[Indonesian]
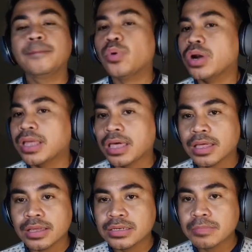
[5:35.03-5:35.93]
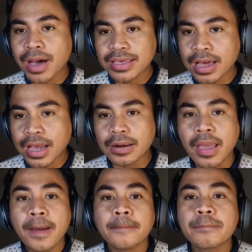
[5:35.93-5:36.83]
Boleh dibayangkan
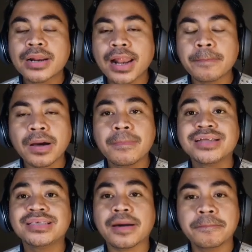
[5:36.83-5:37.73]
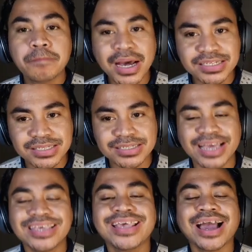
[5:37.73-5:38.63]
berapa banyak
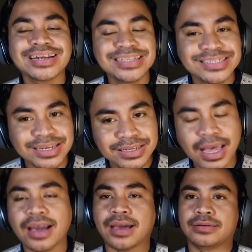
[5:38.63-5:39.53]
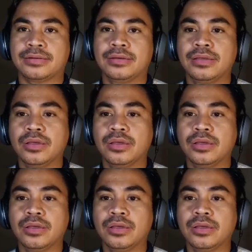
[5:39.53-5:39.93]
bus yang disediakan